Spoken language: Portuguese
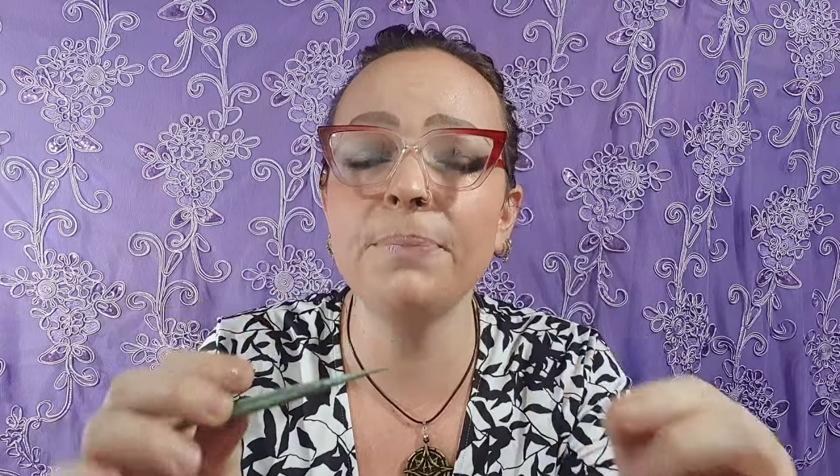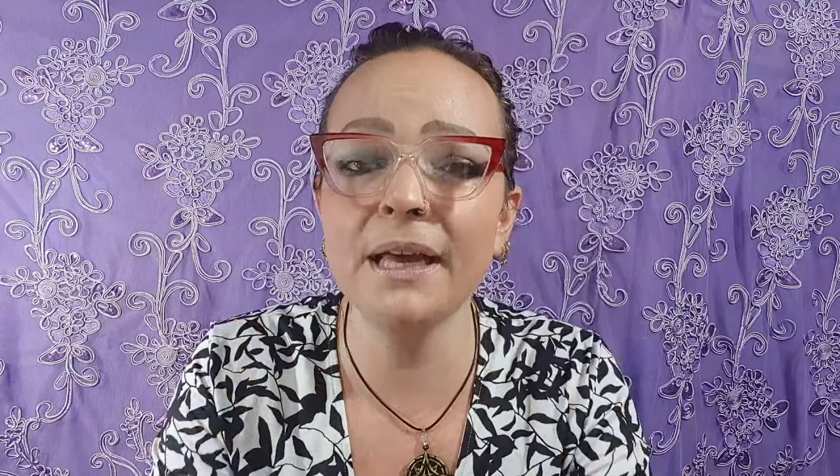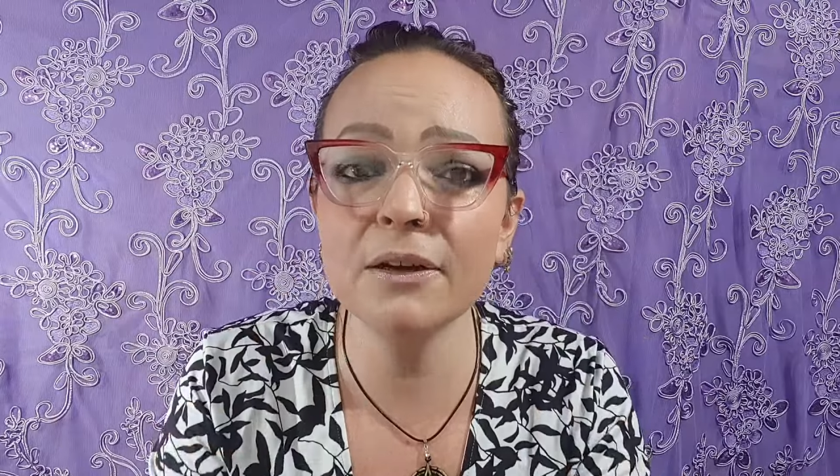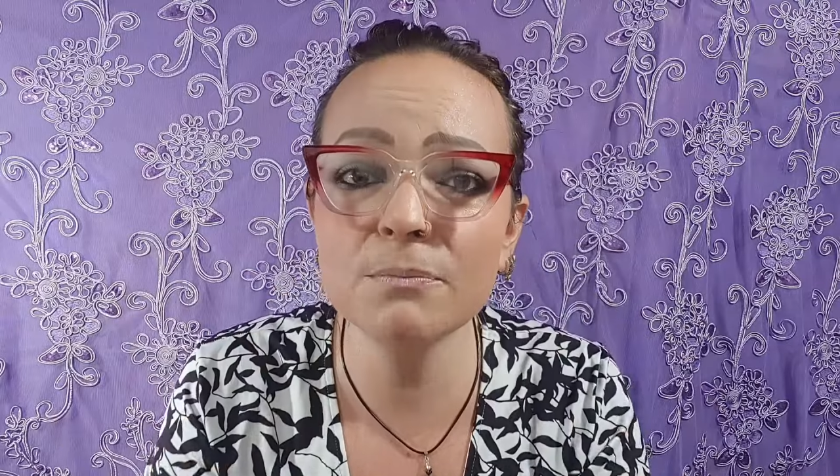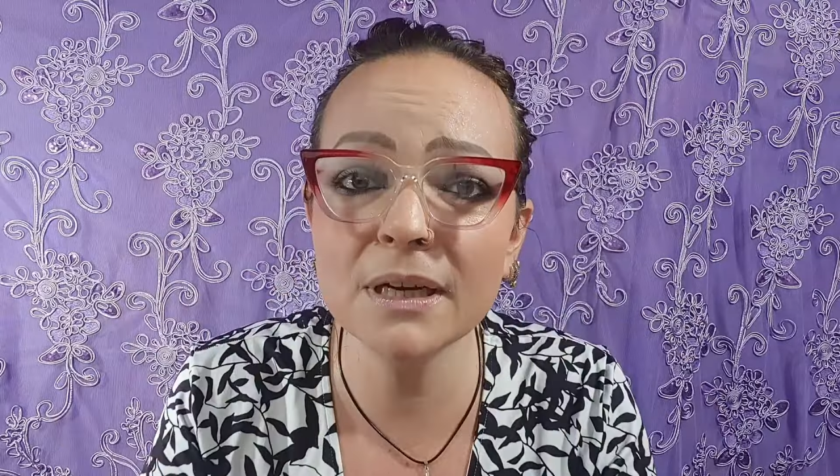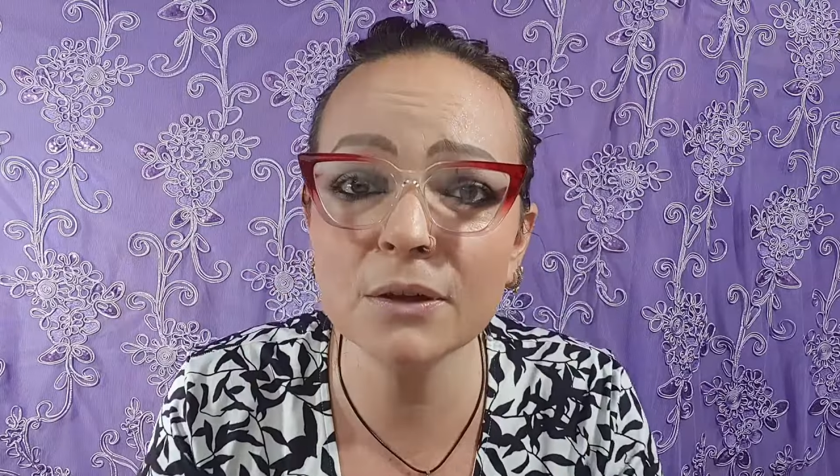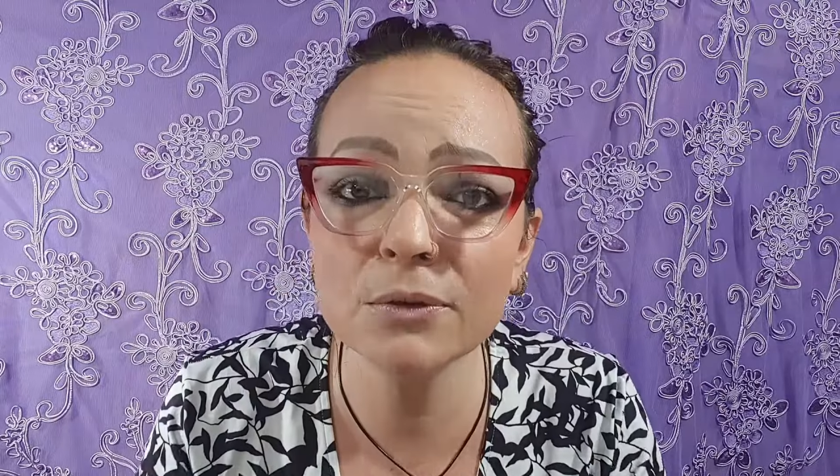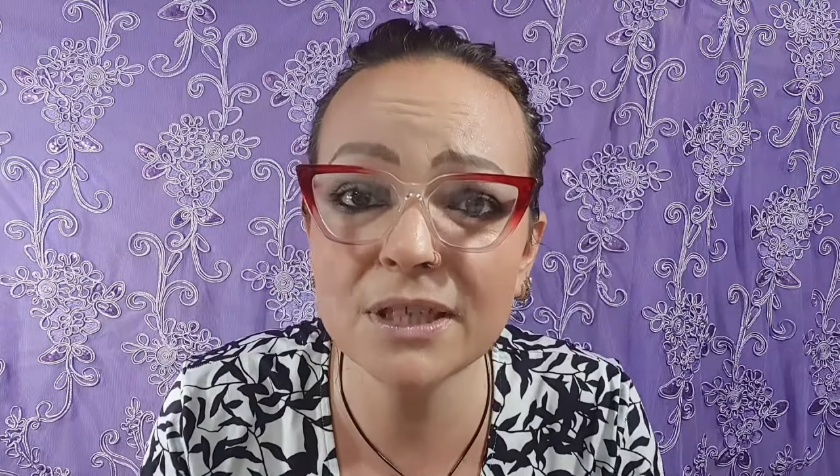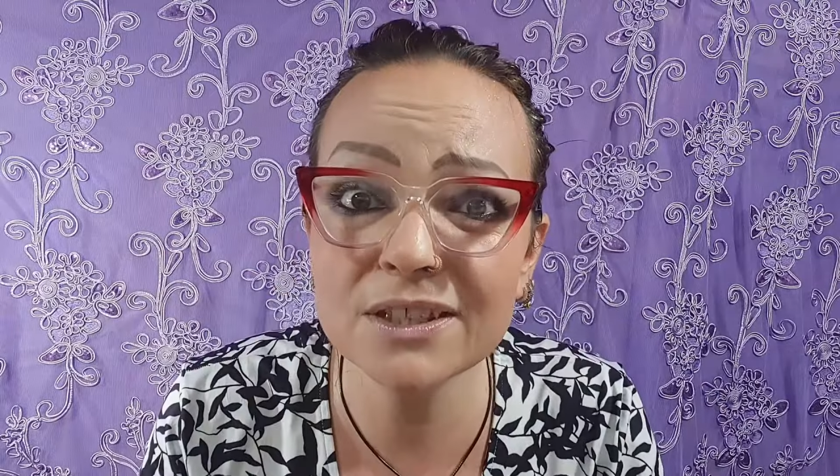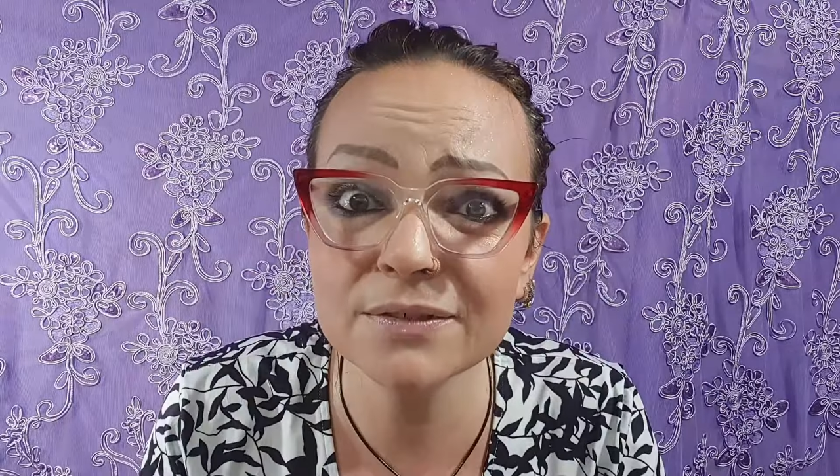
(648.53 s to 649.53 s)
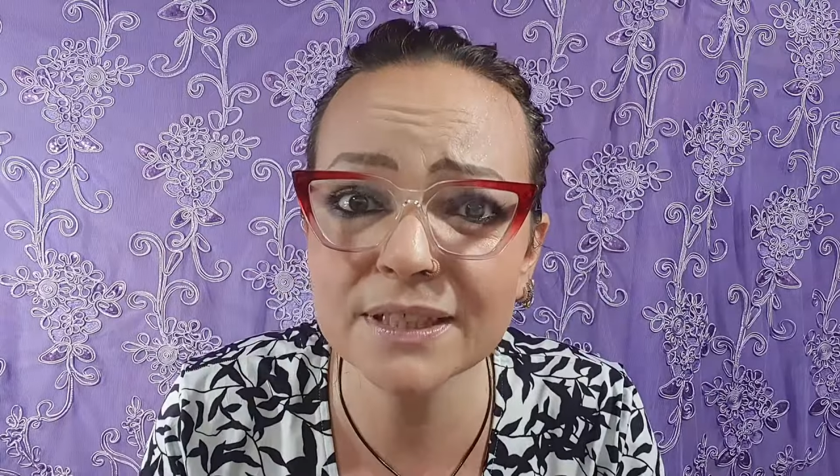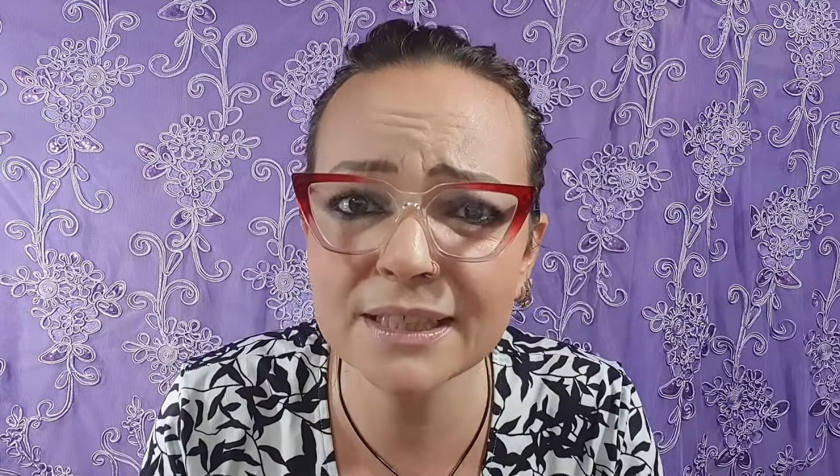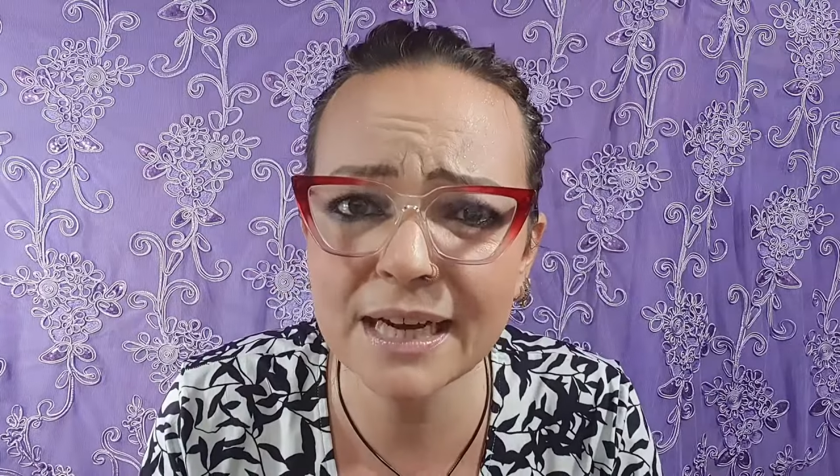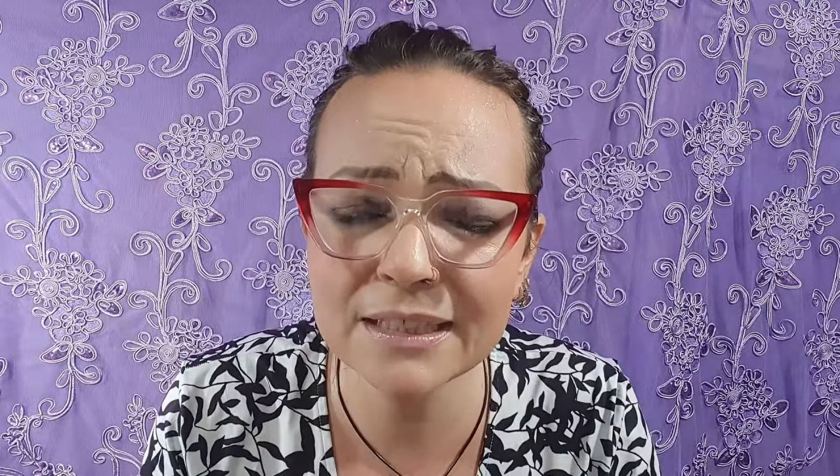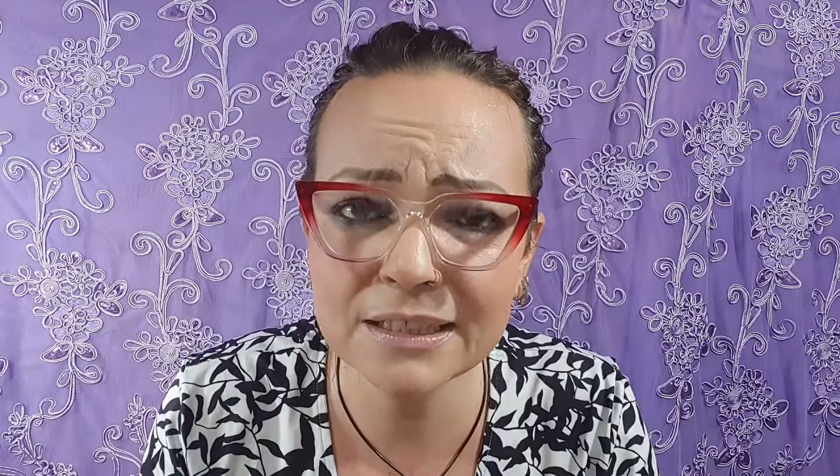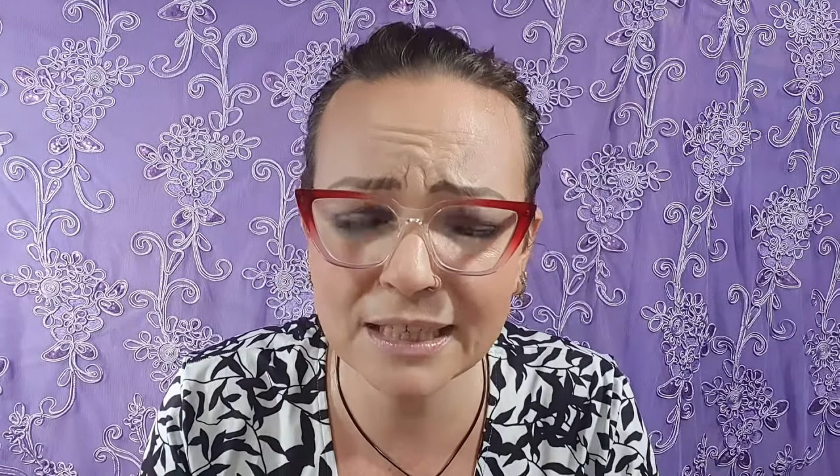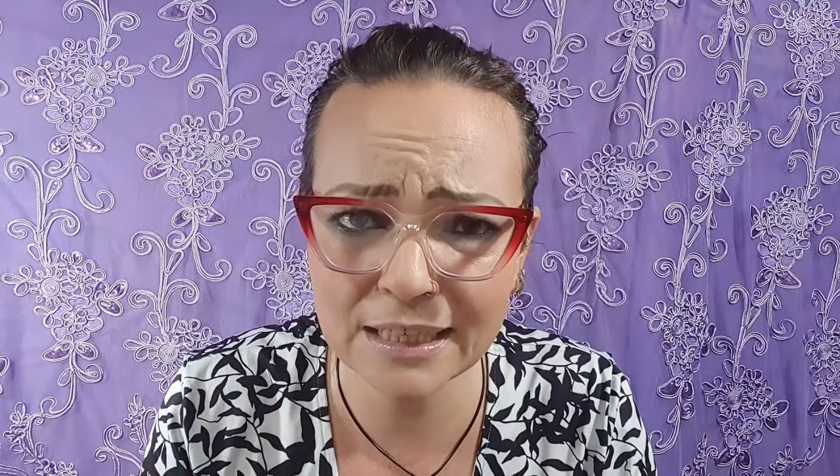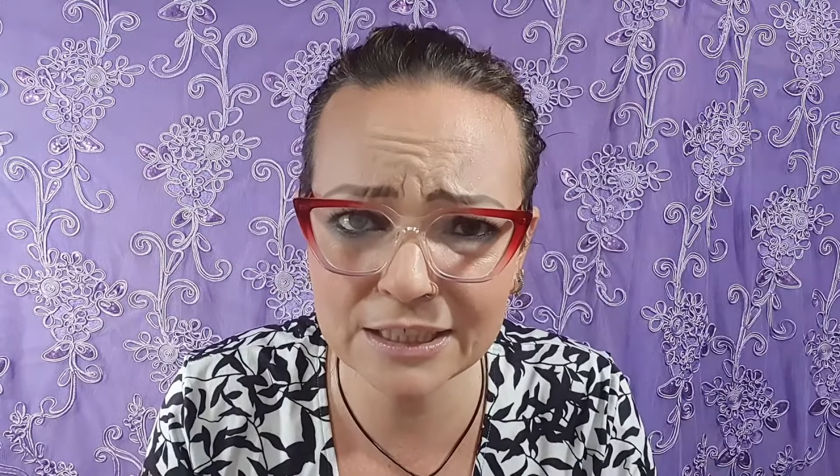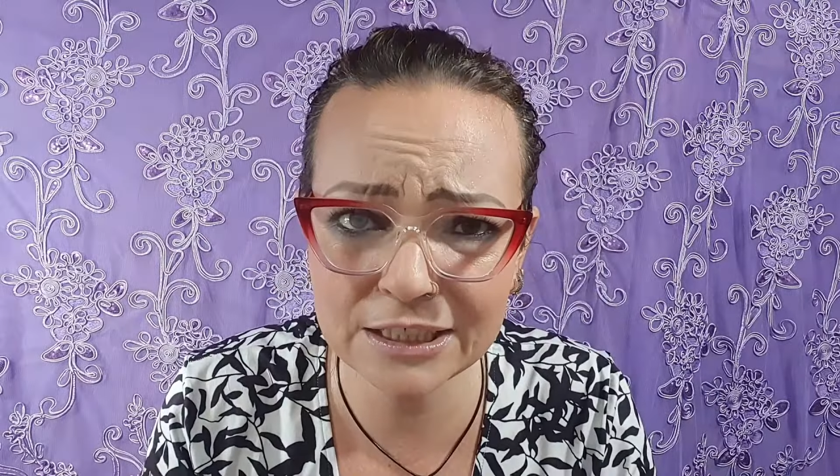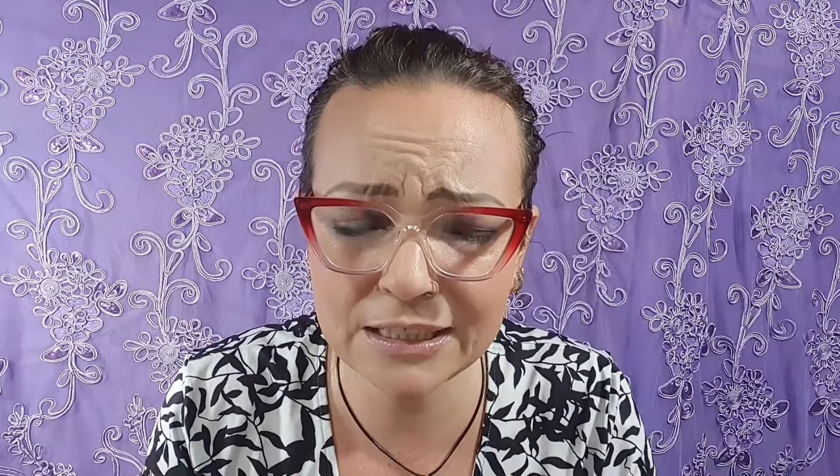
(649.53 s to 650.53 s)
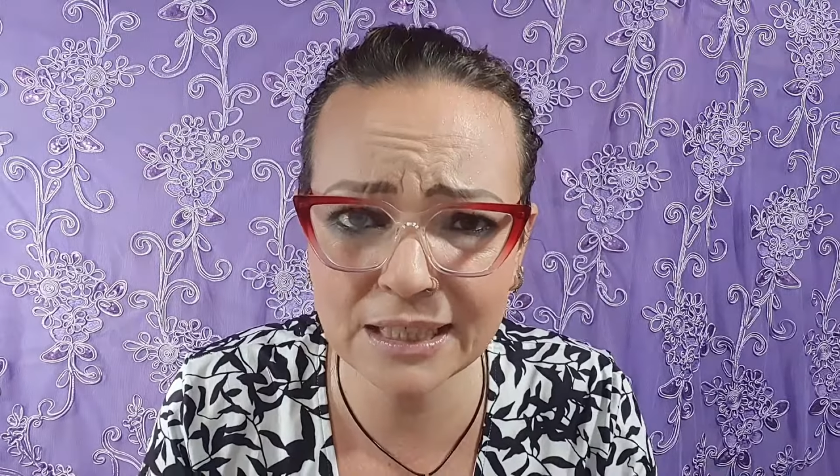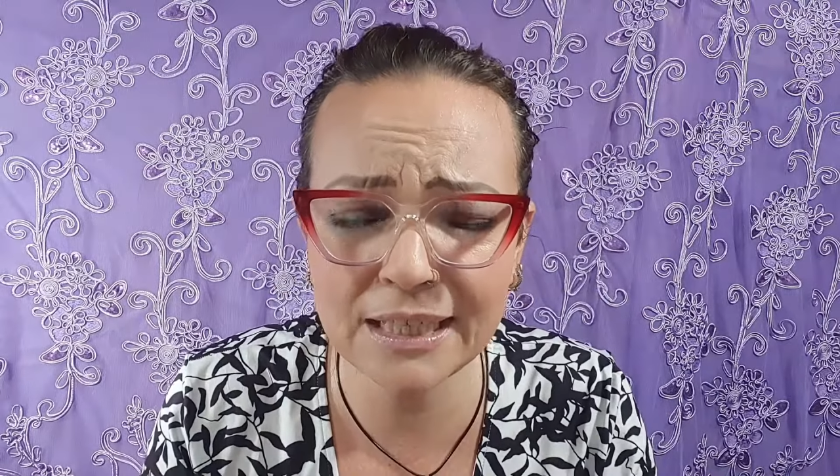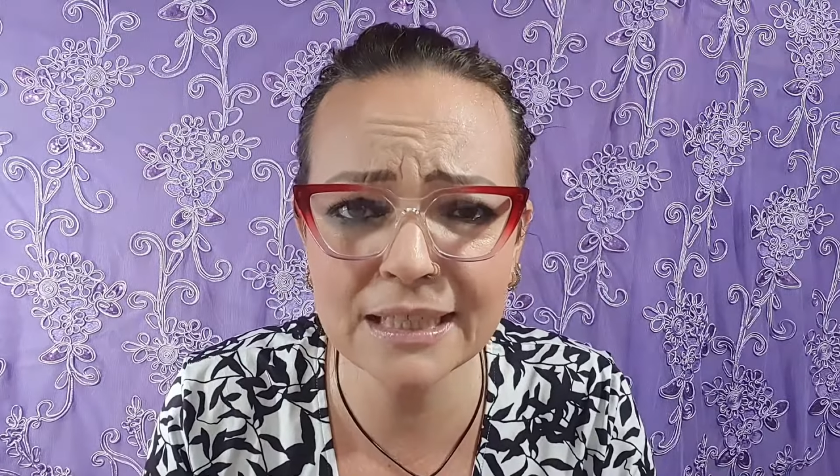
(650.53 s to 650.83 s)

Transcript: Pega uma agulha de verdade na caixinha aí,